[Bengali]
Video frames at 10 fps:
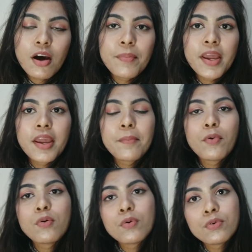হবে
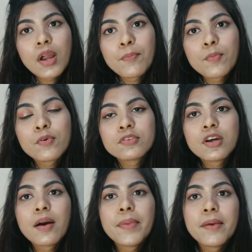এবং অন্য কাপড় পরতে
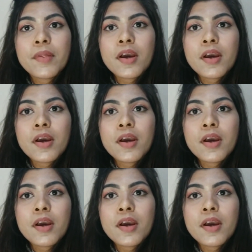হবে